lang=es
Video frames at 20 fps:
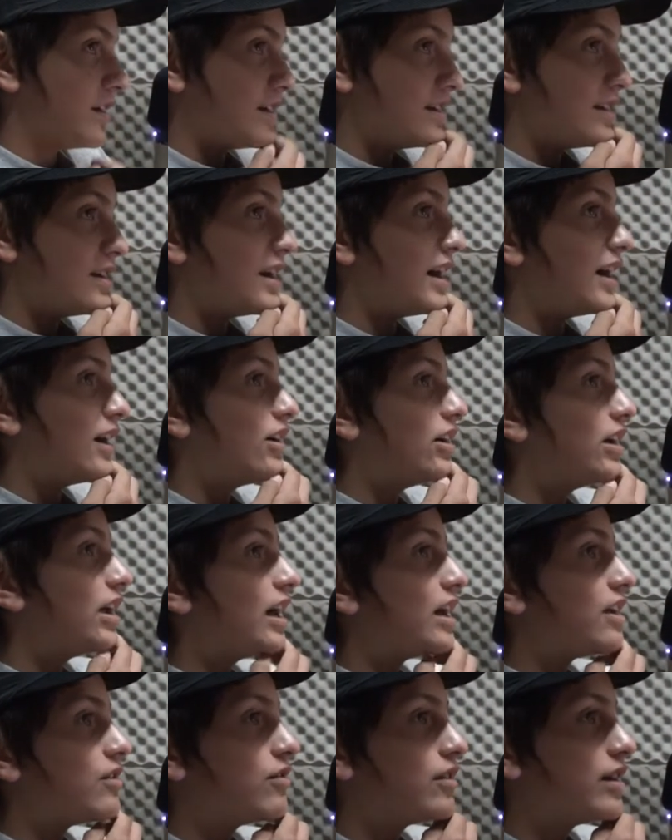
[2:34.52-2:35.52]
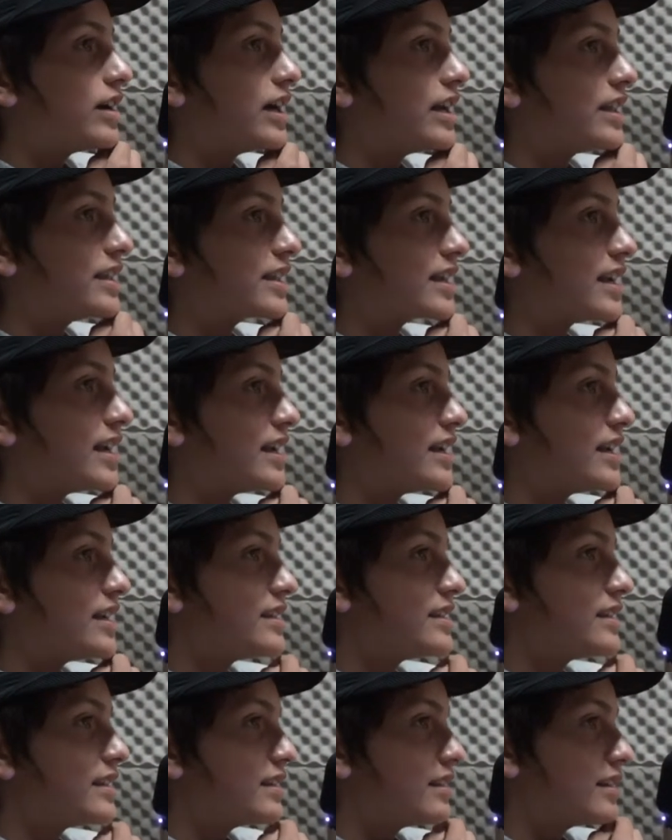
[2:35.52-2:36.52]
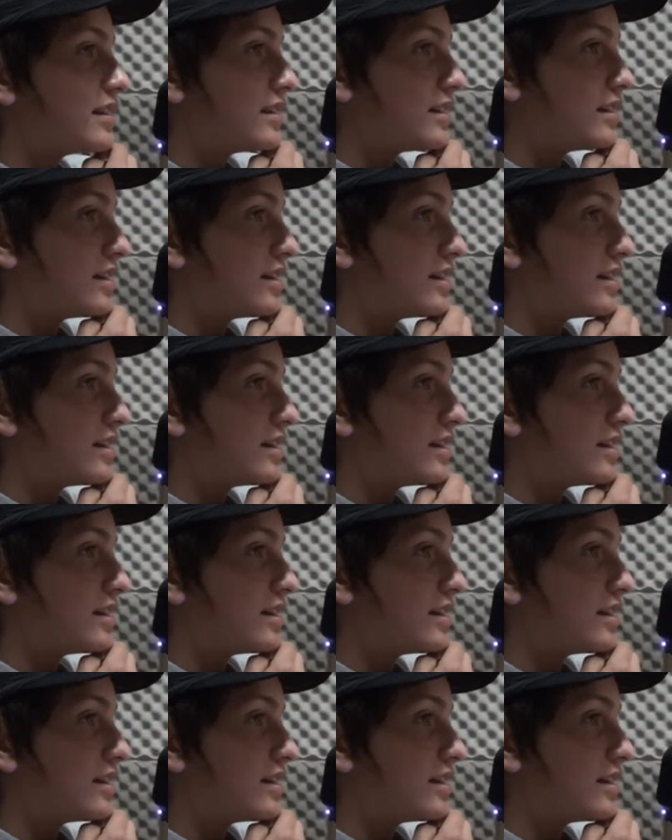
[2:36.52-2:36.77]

Y ahora hay un G3